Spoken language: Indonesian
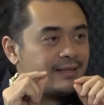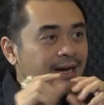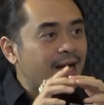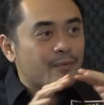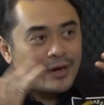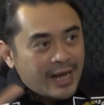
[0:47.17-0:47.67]
aja
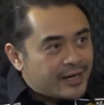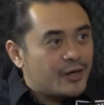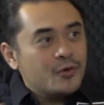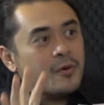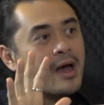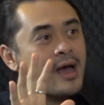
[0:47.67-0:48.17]
nggak boleh ada
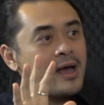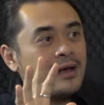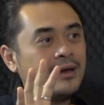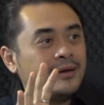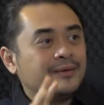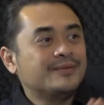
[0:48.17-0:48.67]
dua.
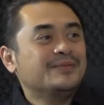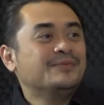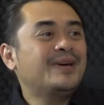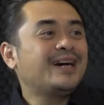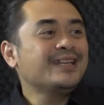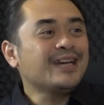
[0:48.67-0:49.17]
Yeah.
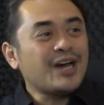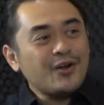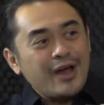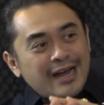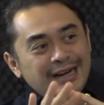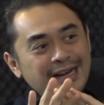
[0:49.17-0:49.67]
Makanya
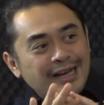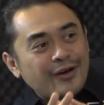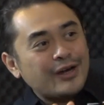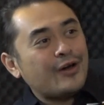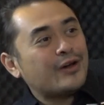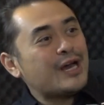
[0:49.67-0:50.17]
kalau ada
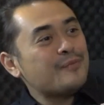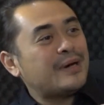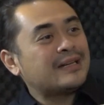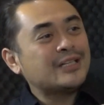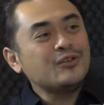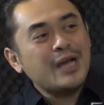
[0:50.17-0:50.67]
orang-orang
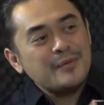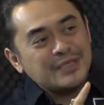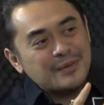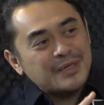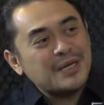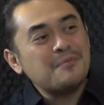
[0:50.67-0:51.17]
partai tuh nggak
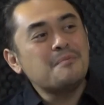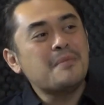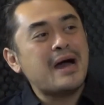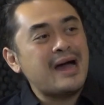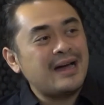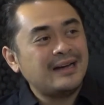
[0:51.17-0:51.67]
bisa
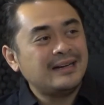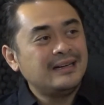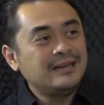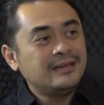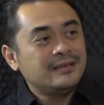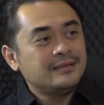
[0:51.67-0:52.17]
berkembang.
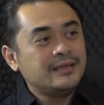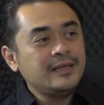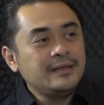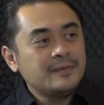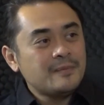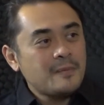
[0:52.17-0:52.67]
Mm-hmm. Jadi,
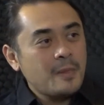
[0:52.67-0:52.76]
Kenapa nggak